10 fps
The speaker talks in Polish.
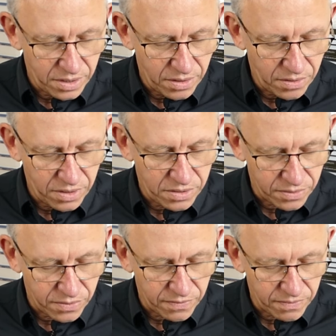one
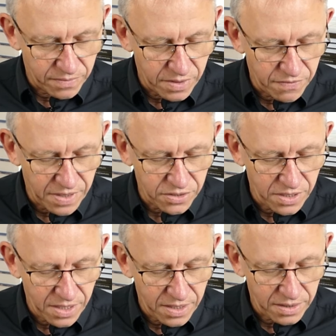są
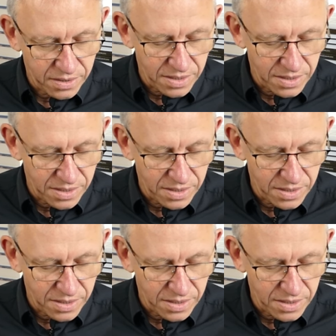ważne